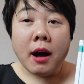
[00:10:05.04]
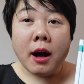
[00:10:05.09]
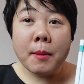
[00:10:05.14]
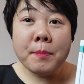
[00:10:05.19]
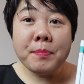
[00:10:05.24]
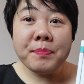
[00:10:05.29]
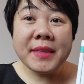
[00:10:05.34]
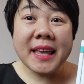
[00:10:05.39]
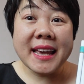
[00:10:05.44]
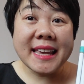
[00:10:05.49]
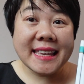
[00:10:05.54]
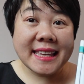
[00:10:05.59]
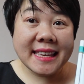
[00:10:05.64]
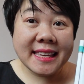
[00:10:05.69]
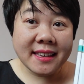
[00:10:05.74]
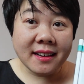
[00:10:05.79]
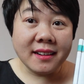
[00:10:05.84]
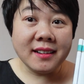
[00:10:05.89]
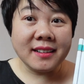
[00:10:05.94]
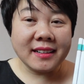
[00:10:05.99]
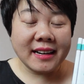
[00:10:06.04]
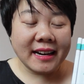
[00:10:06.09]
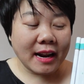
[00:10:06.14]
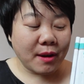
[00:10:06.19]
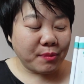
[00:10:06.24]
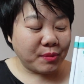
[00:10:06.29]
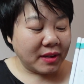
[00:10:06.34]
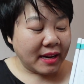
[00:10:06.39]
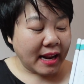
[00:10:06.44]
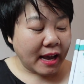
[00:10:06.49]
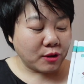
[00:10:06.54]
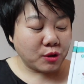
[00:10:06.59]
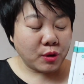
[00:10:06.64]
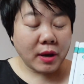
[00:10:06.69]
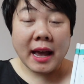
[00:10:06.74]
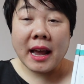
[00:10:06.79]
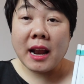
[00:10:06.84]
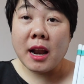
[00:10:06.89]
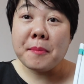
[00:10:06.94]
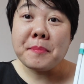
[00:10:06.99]
âm giờ này đọc như thế nào rồi
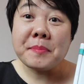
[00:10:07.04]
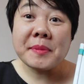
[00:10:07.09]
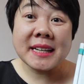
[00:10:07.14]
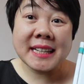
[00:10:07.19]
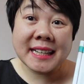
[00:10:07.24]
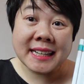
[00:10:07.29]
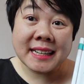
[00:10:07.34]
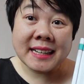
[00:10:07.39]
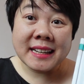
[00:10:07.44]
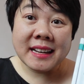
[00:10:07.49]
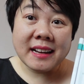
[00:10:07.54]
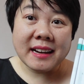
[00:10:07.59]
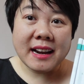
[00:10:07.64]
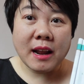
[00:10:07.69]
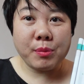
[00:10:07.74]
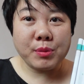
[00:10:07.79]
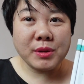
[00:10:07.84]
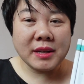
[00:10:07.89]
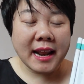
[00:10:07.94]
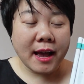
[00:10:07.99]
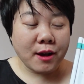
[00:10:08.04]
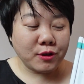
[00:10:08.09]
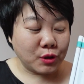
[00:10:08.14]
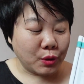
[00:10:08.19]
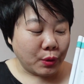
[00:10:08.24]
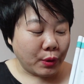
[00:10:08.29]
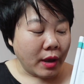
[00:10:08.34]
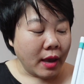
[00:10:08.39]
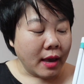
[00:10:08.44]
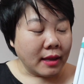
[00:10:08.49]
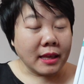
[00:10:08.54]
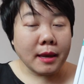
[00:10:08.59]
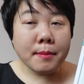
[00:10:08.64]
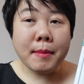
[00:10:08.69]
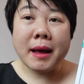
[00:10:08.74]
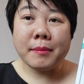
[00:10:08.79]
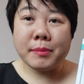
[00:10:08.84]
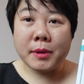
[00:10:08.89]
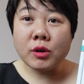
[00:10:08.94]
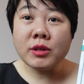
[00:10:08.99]
hay là âm k đọc như nào rồi thì
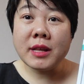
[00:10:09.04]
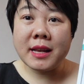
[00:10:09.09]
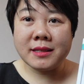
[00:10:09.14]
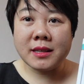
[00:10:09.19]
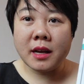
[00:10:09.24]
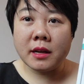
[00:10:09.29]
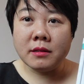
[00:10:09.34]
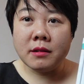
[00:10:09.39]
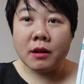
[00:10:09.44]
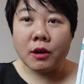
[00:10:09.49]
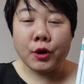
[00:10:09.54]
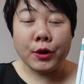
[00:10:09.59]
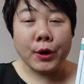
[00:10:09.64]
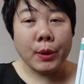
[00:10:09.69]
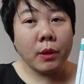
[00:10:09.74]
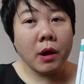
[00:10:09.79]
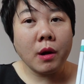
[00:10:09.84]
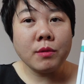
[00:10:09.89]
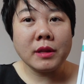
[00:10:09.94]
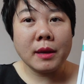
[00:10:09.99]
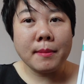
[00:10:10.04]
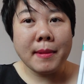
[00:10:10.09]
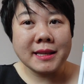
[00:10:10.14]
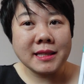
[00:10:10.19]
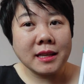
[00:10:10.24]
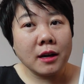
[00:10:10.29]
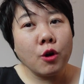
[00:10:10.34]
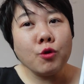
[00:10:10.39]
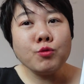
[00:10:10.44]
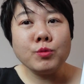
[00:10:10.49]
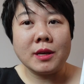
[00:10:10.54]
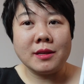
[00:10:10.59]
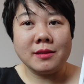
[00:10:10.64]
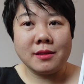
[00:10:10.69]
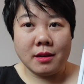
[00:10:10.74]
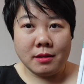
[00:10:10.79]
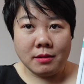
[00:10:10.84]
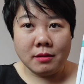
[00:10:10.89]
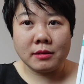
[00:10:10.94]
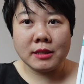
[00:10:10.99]
bạn mới có thể dạy được còn nếu không thì bạn sẽ không thể
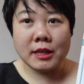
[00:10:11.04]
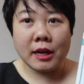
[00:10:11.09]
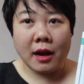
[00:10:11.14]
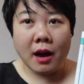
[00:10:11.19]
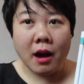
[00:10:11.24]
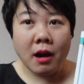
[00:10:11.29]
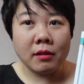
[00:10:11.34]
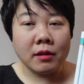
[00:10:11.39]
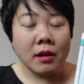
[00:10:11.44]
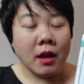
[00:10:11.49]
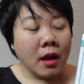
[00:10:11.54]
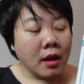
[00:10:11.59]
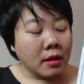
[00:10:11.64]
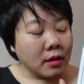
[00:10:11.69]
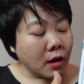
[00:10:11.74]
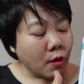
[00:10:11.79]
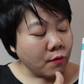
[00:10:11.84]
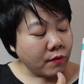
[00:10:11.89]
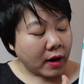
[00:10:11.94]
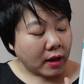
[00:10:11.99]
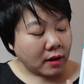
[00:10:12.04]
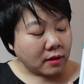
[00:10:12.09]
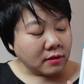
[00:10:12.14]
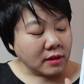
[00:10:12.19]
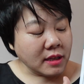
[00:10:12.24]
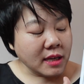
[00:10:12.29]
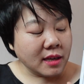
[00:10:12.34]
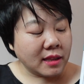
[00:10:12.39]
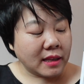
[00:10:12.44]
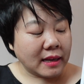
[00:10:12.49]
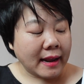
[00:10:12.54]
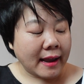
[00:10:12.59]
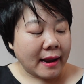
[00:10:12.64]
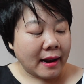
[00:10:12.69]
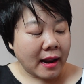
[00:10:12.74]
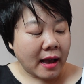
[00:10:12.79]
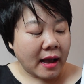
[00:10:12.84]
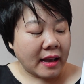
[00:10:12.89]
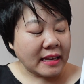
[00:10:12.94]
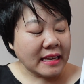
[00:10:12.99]
dạy được trẻ con không phải là cứ nhìn thế này
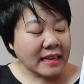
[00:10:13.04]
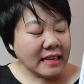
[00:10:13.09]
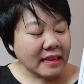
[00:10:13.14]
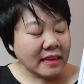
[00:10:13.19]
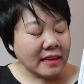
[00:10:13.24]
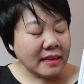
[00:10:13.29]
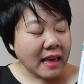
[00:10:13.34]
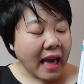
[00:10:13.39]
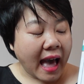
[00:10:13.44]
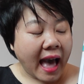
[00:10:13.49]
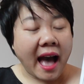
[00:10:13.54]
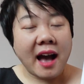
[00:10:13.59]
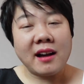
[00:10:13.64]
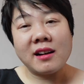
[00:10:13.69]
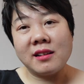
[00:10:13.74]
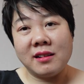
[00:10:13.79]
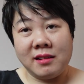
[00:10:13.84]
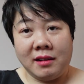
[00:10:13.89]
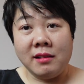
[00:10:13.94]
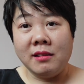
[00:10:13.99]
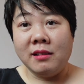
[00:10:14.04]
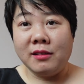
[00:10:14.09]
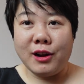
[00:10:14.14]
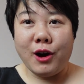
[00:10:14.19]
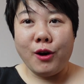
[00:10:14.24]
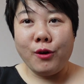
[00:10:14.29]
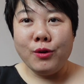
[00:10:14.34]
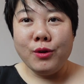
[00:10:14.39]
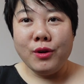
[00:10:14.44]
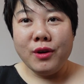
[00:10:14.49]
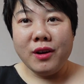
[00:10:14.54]
là i a cờ đâu